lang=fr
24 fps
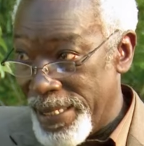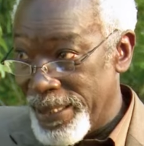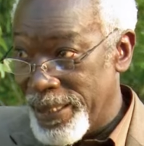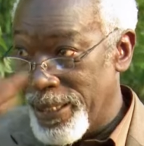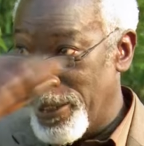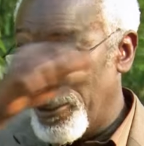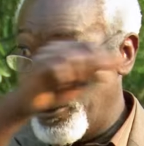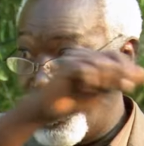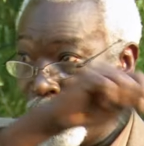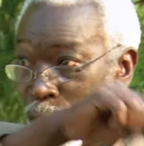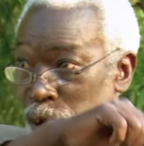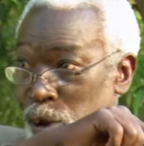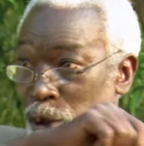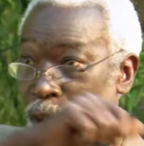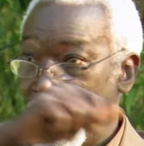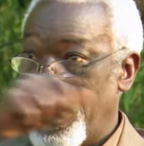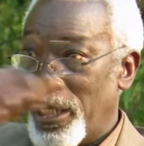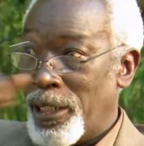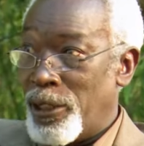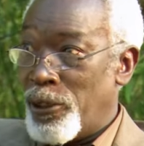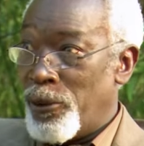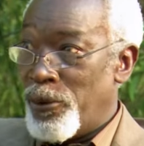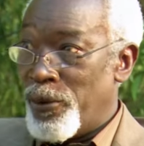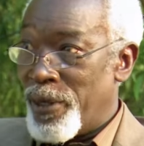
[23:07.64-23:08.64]
les industries
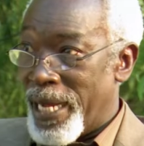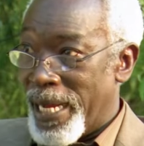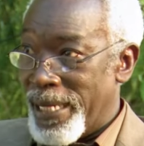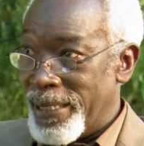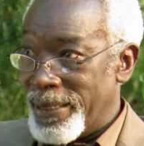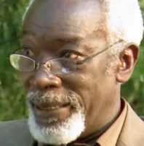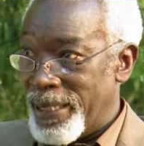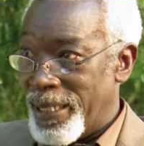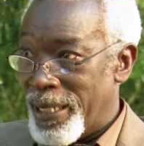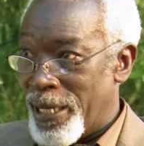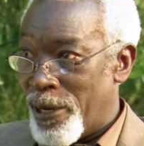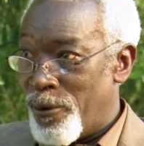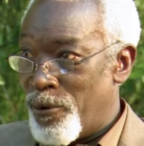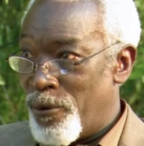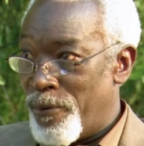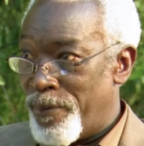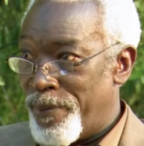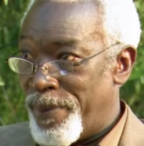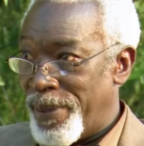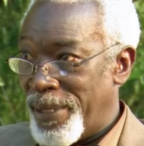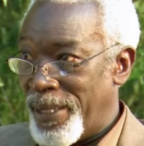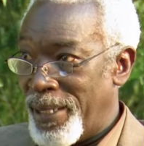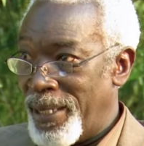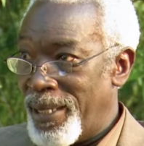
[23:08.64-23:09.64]
de délocaliser dans nos
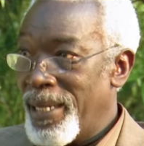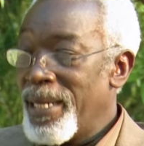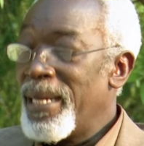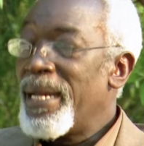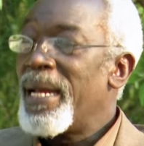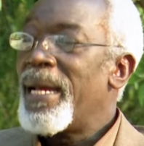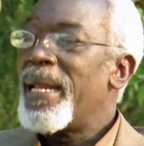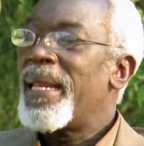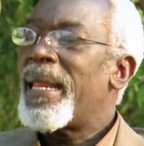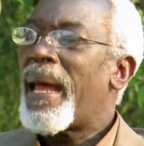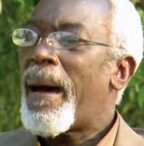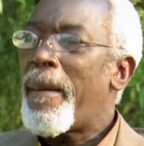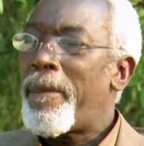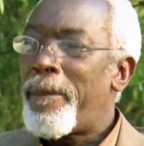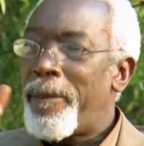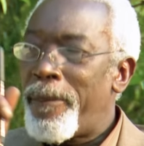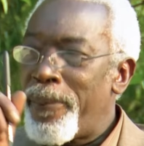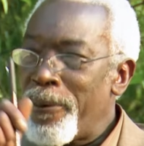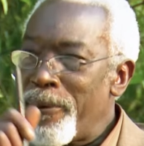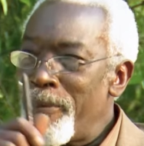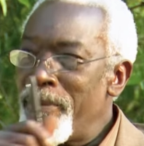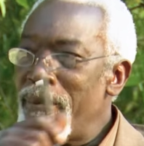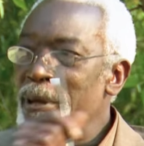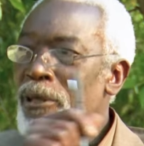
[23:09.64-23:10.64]
pays, la
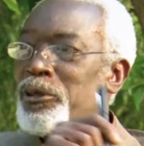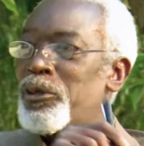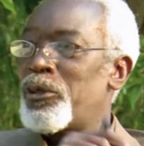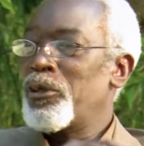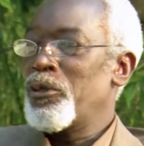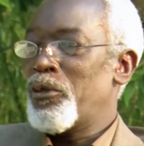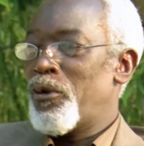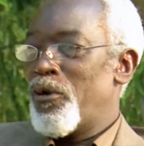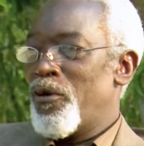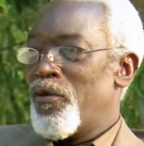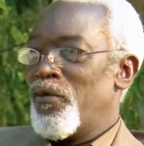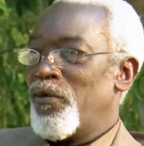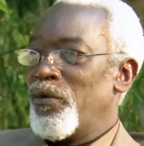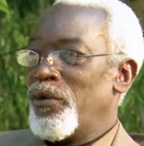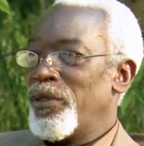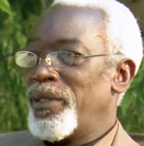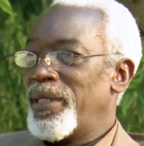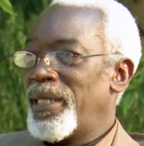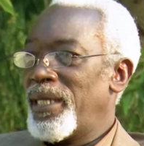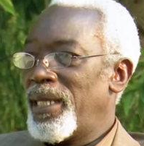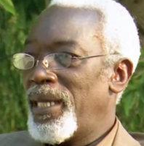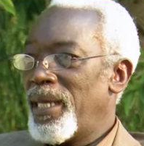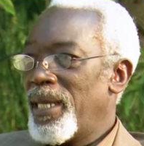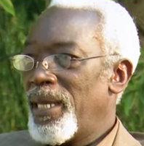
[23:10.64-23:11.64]
première chose qu'on vous
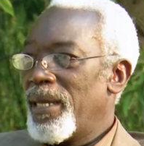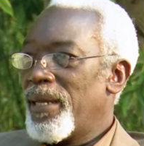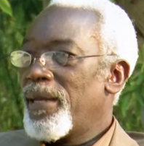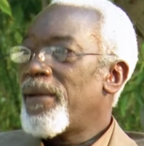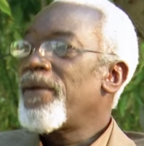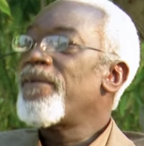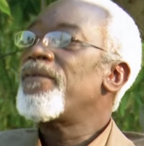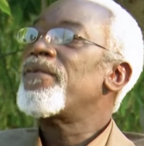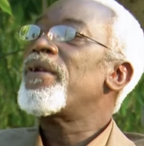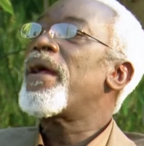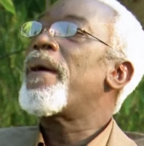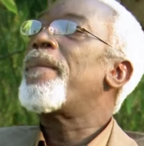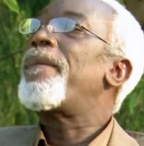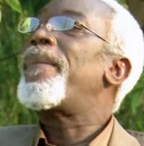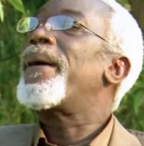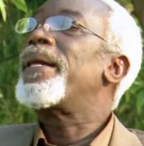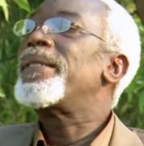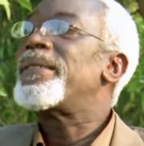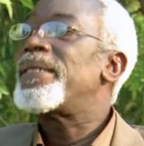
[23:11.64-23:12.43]
dit, que vous n'avez pas